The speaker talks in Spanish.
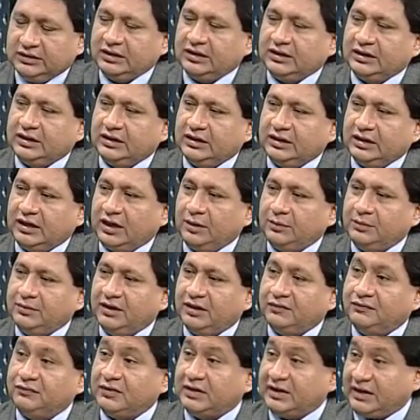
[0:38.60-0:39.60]
de que
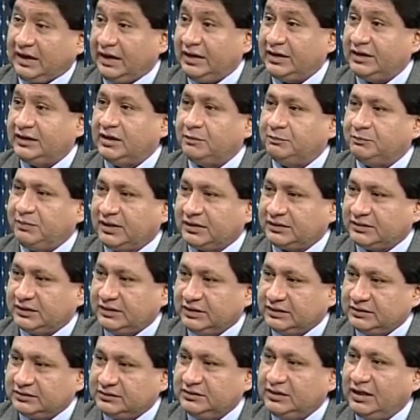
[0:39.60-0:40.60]
había fiscales que
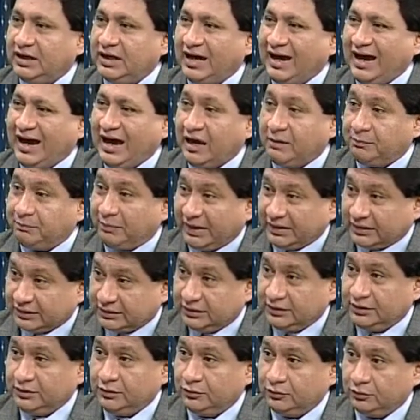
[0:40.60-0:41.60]
pertenecían al
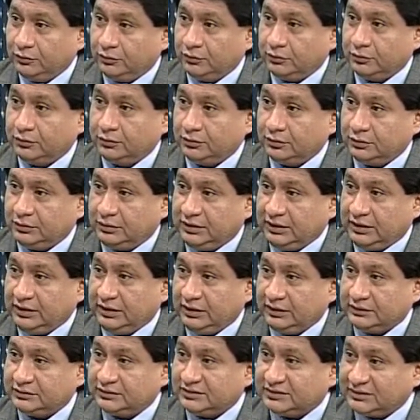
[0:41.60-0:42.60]
partido
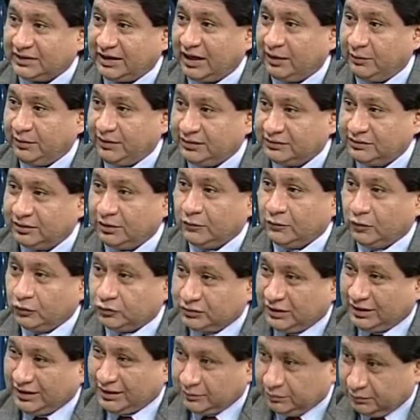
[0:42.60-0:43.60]
de César Álvarez,
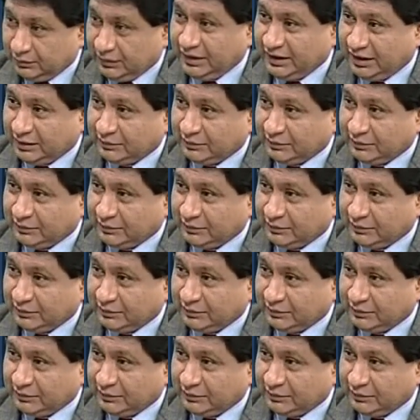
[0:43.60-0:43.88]
o sea,